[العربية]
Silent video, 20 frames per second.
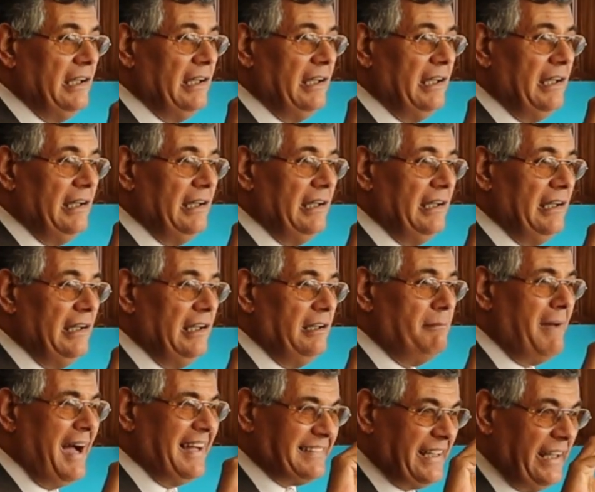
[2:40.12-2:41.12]
آه،
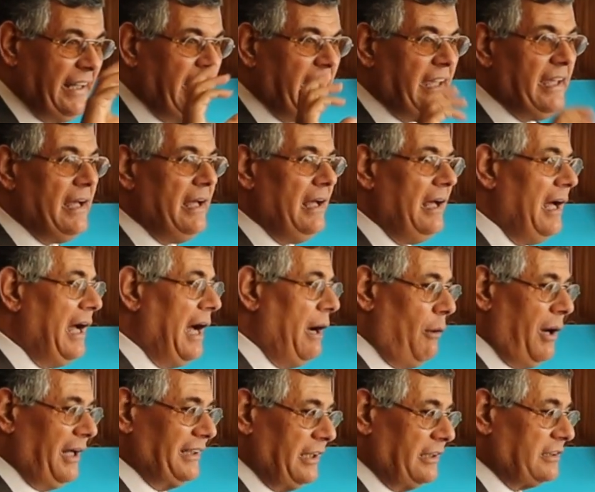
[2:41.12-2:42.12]
المعدنيه
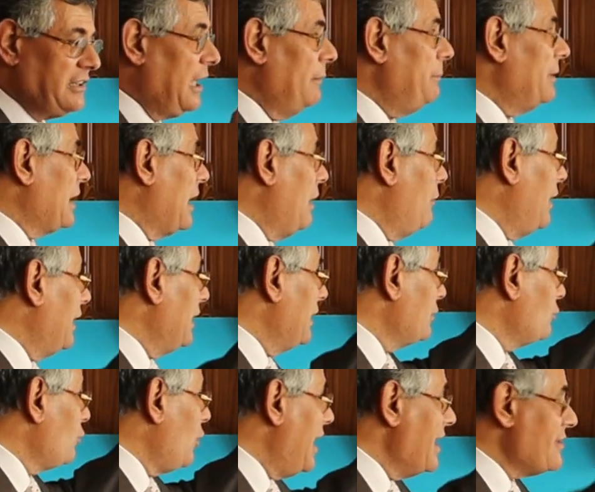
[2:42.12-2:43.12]
او على الكبر او على
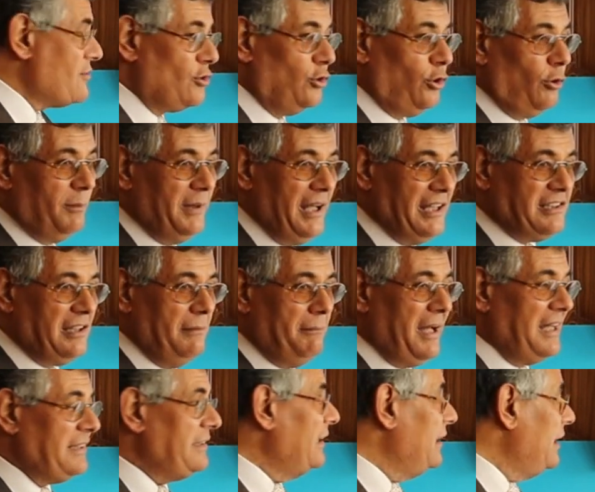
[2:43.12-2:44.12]
النحاس العملات
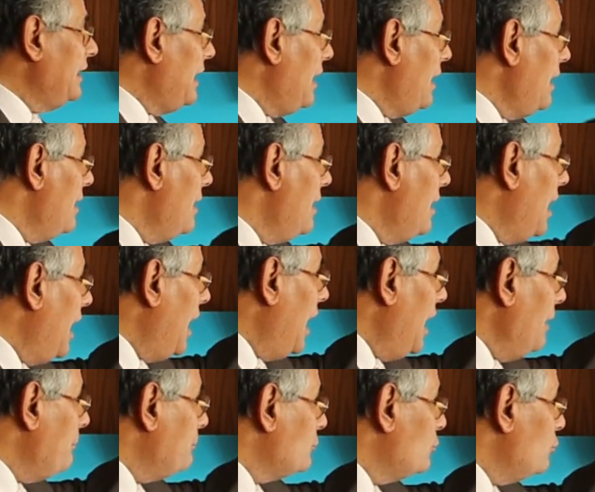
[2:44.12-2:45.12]
المعدنيه
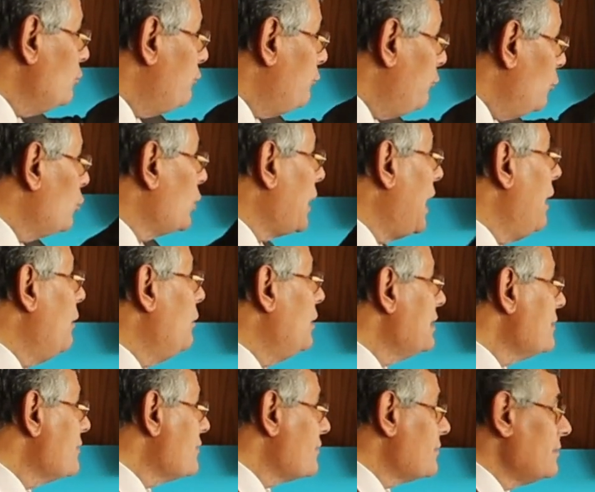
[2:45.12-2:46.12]
up to 4
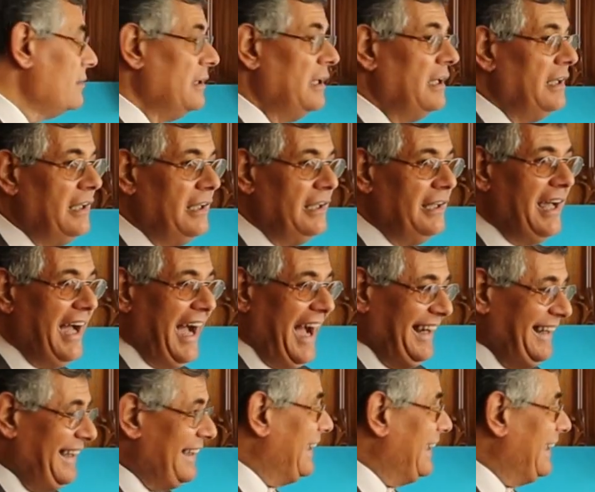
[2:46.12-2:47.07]
hours على